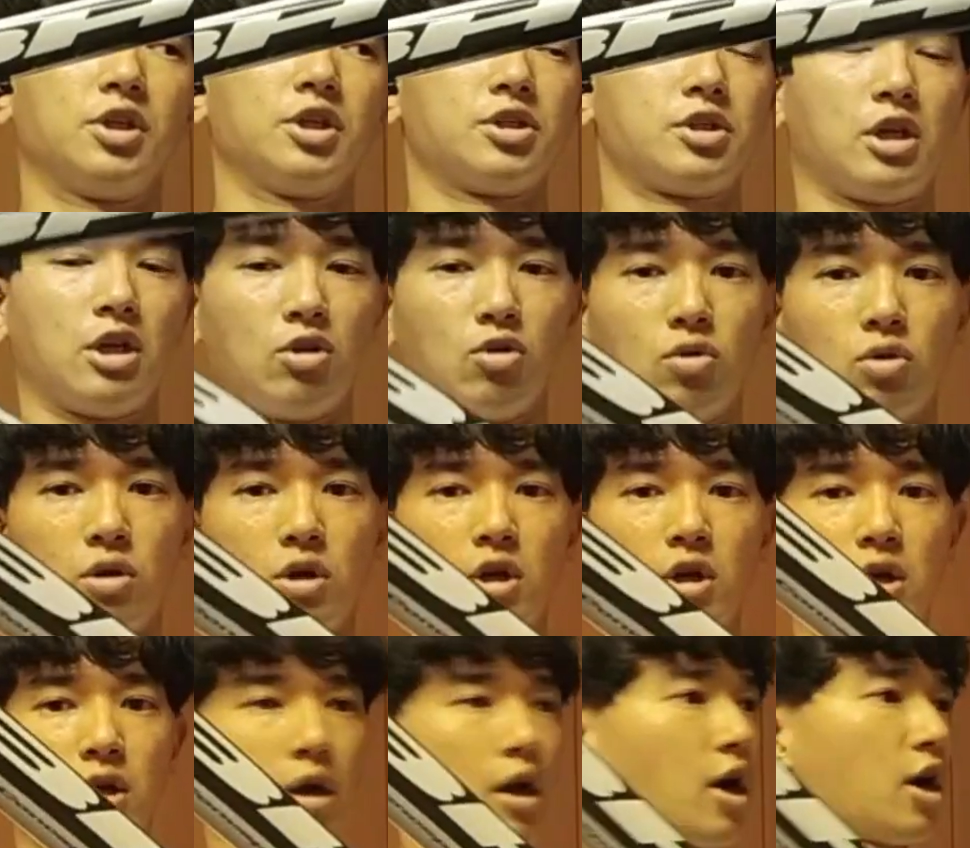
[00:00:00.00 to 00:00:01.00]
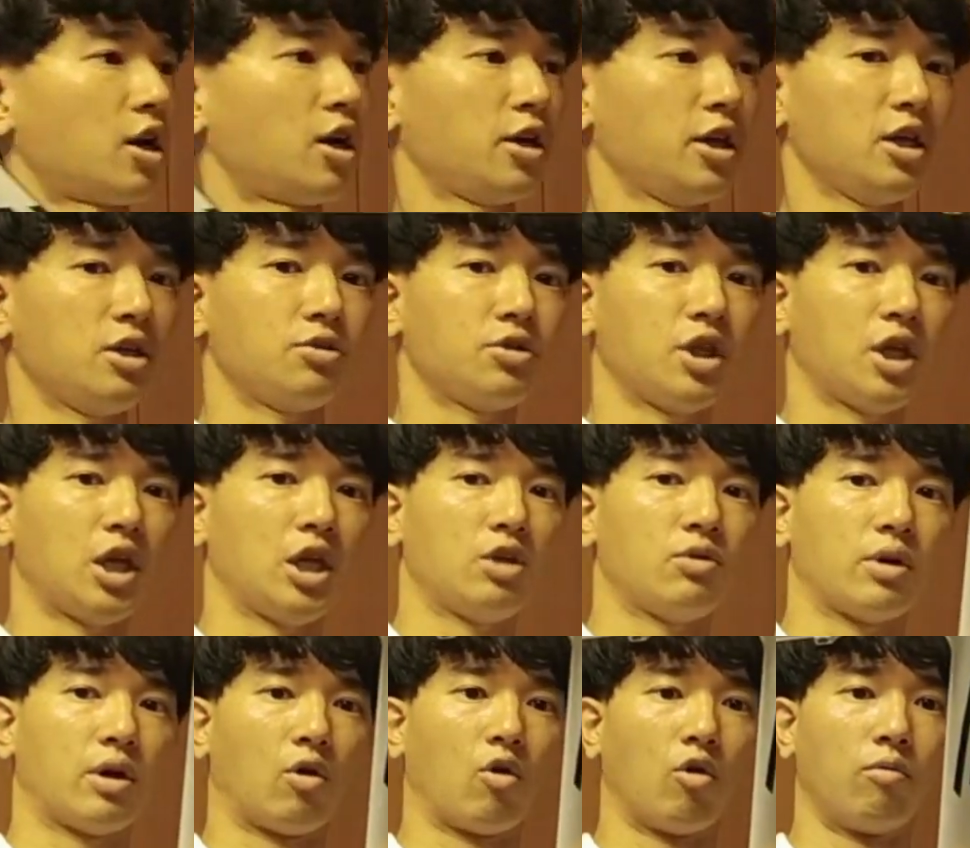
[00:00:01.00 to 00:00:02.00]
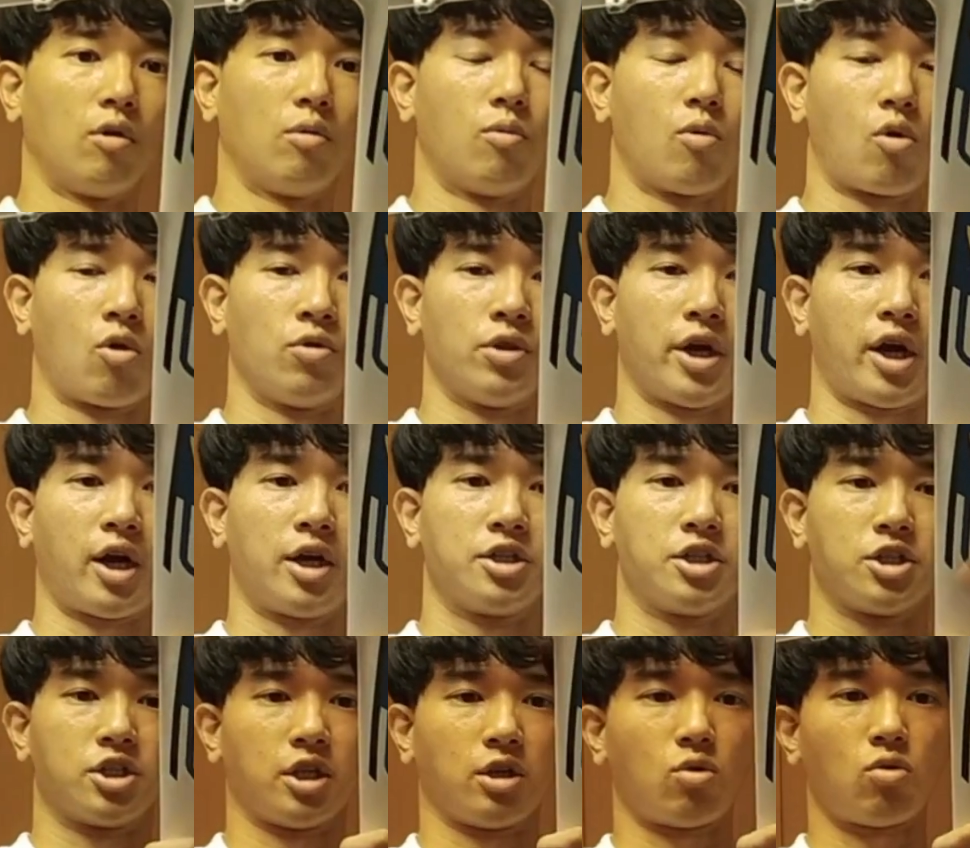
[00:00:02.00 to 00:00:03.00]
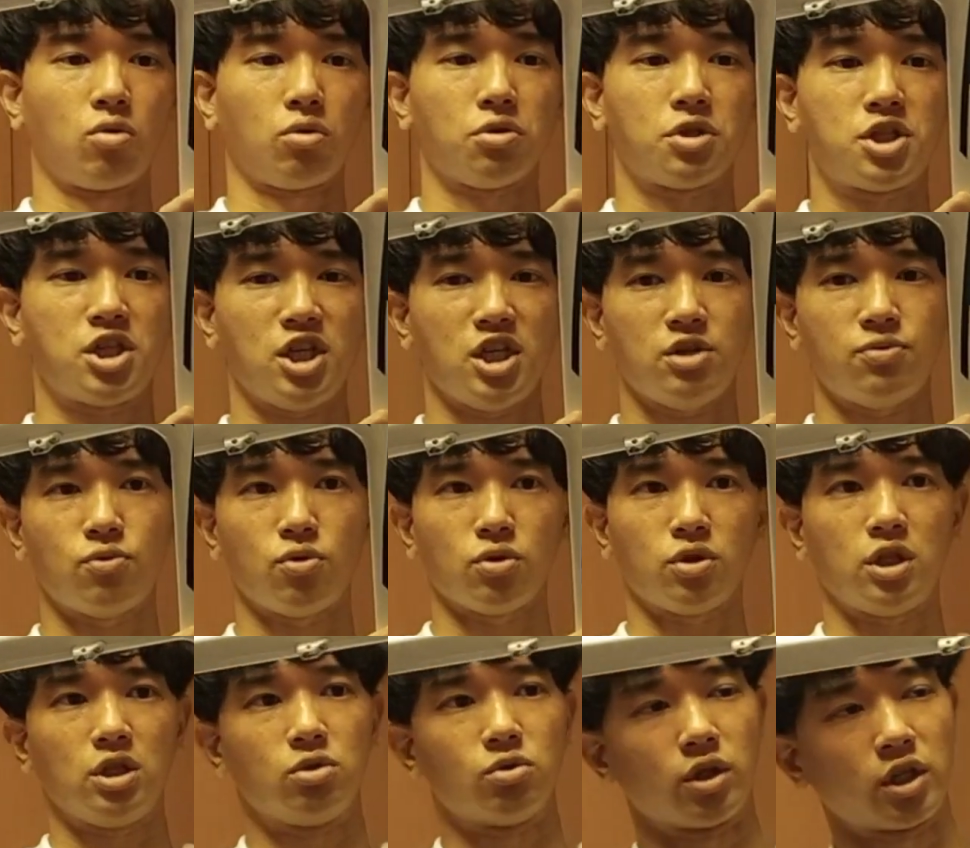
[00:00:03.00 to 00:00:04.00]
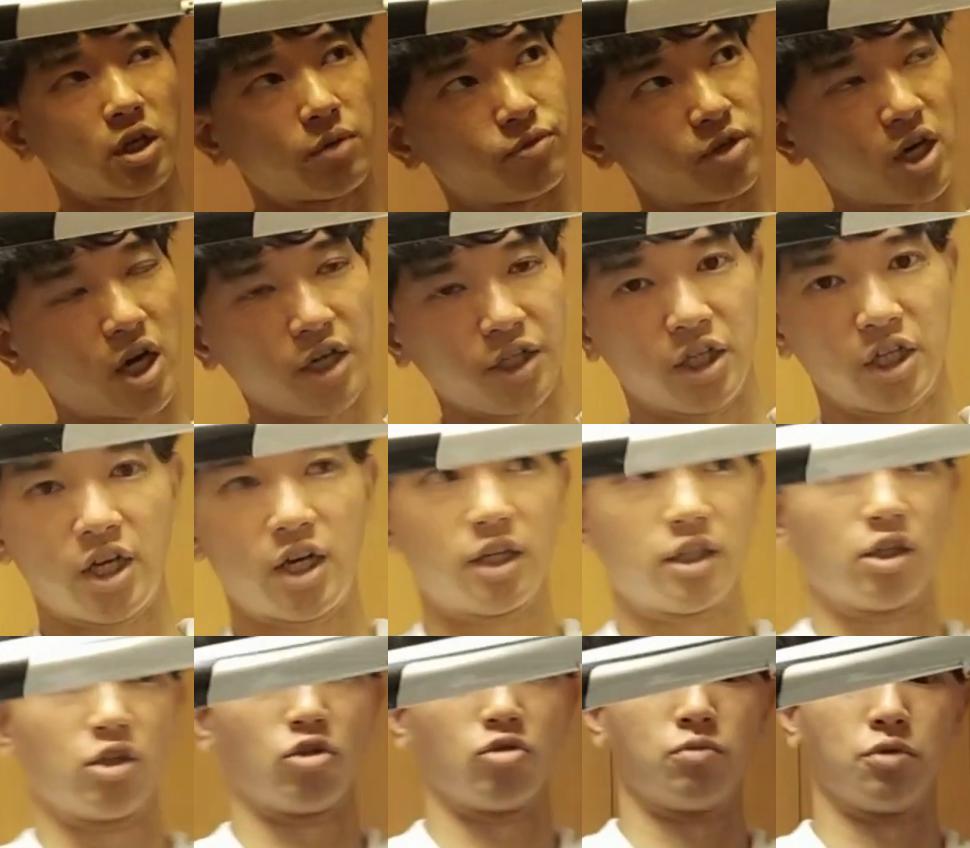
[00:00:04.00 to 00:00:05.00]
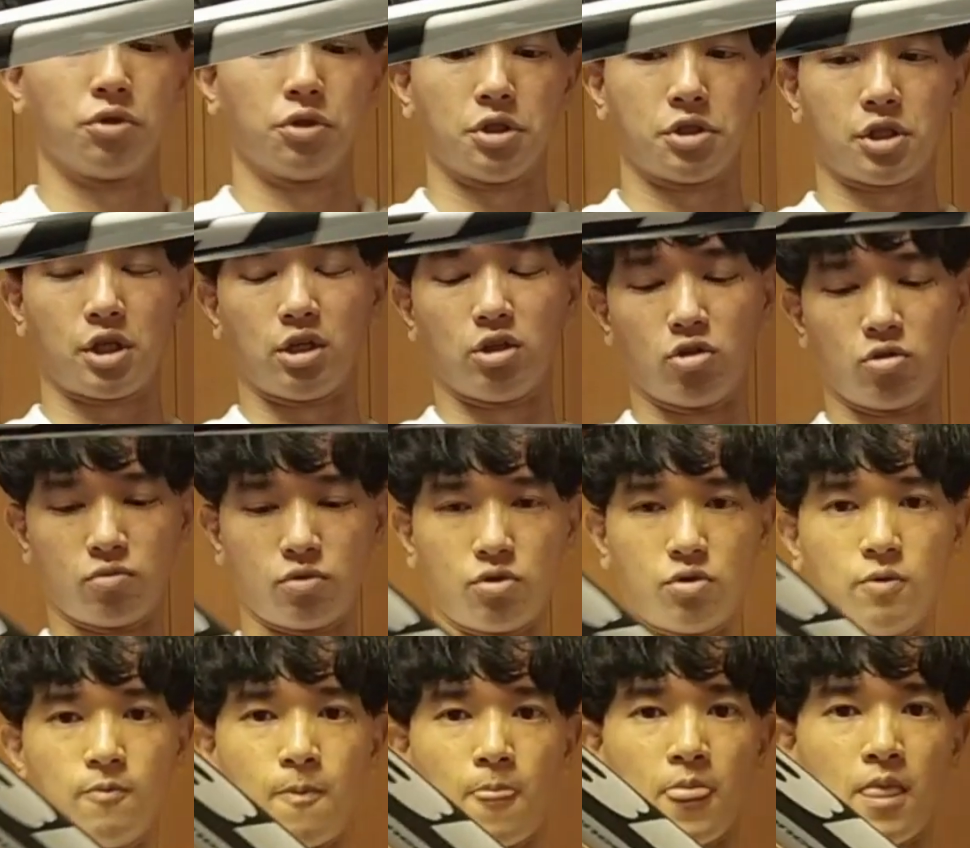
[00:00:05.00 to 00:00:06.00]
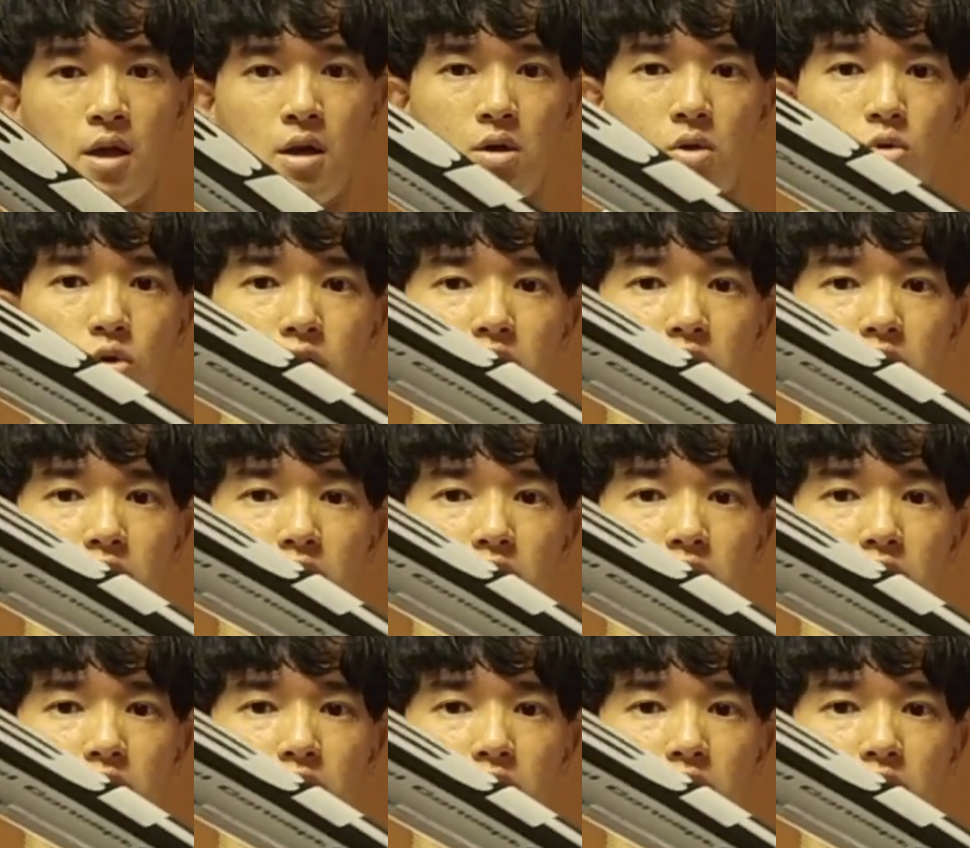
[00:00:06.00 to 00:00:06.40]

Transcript: ですけどカラーリング的にはほぼほぼこんな感じですねここの G4 っていうのは多分書いてなかったと思うんですけれどもこ